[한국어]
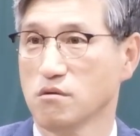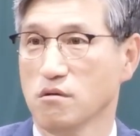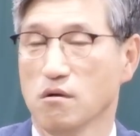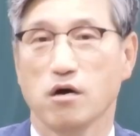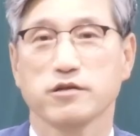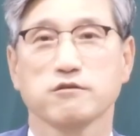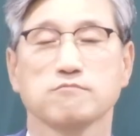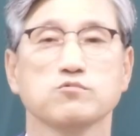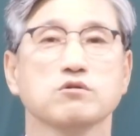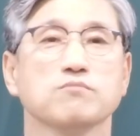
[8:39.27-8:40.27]
아니
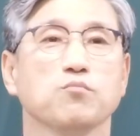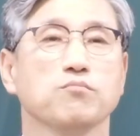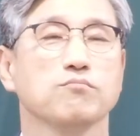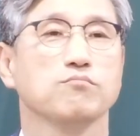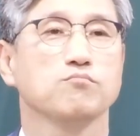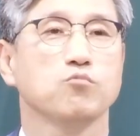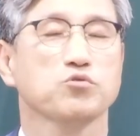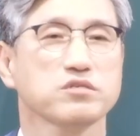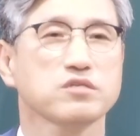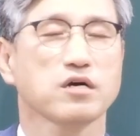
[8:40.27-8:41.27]
뭐
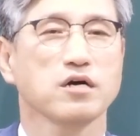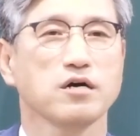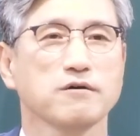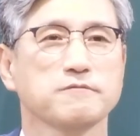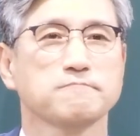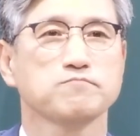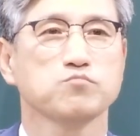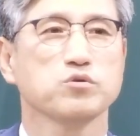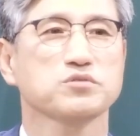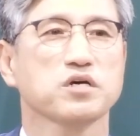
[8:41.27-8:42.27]
모체사가
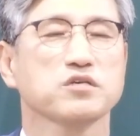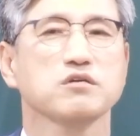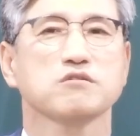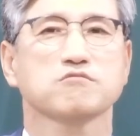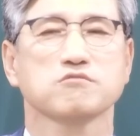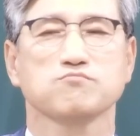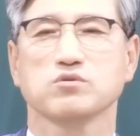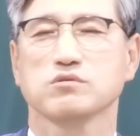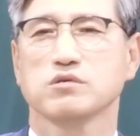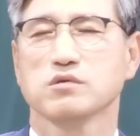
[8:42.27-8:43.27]
뭐 자기 어떤
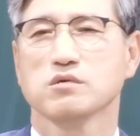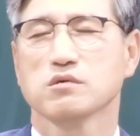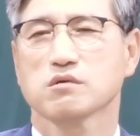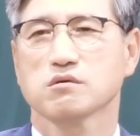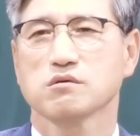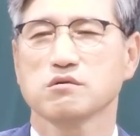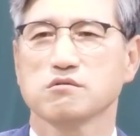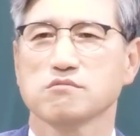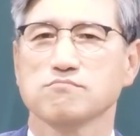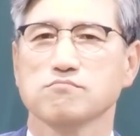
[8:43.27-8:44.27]
뭐
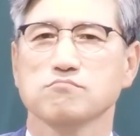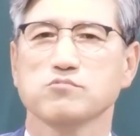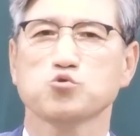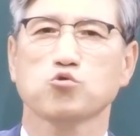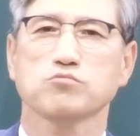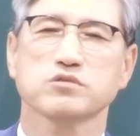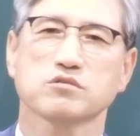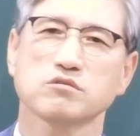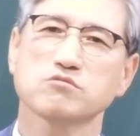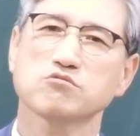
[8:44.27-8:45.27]
그걸 뭐 조금
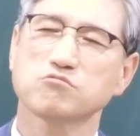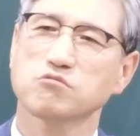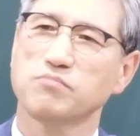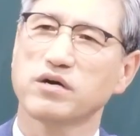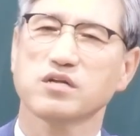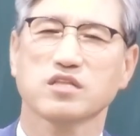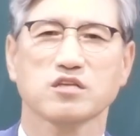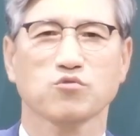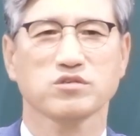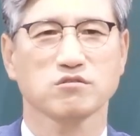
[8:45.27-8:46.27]
성경적으로 말을
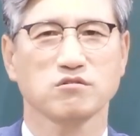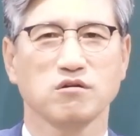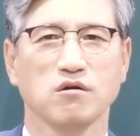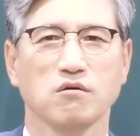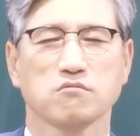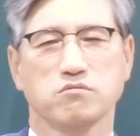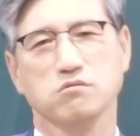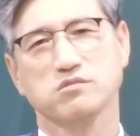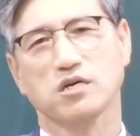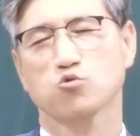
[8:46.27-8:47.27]
했다고 해서
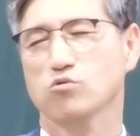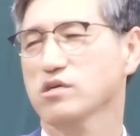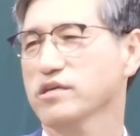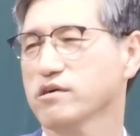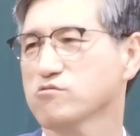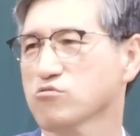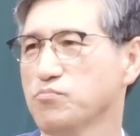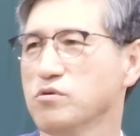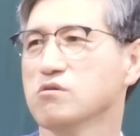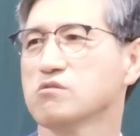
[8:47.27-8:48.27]
그 장로가 돼가지고
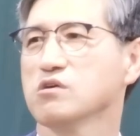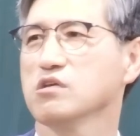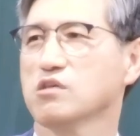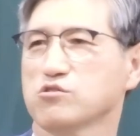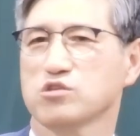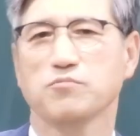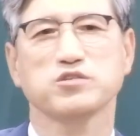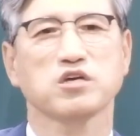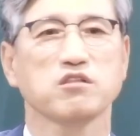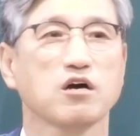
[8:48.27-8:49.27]
벌떡이 나와서 예배
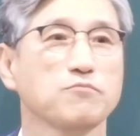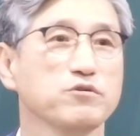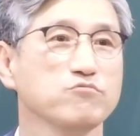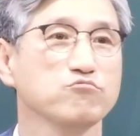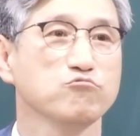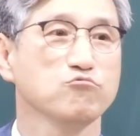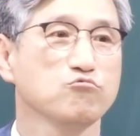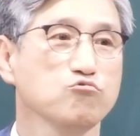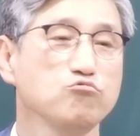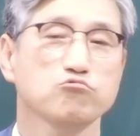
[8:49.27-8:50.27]
시간 나가면
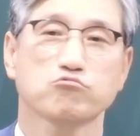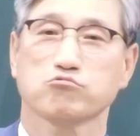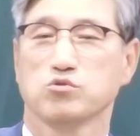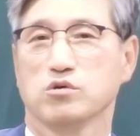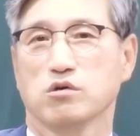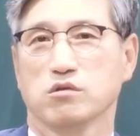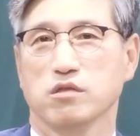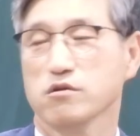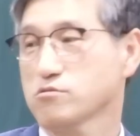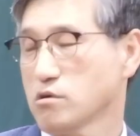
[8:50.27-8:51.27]
그
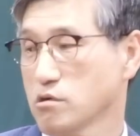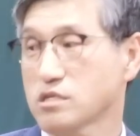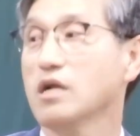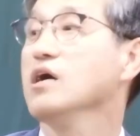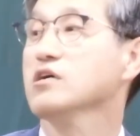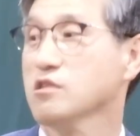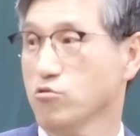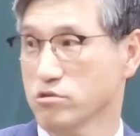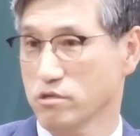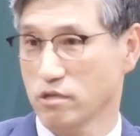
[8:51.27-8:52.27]
내가 그랬어요. 그거 잘
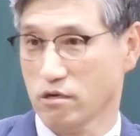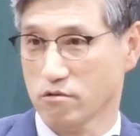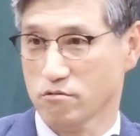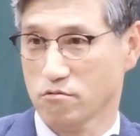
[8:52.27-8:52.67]
나갔다고 그거 내가 그랬어요.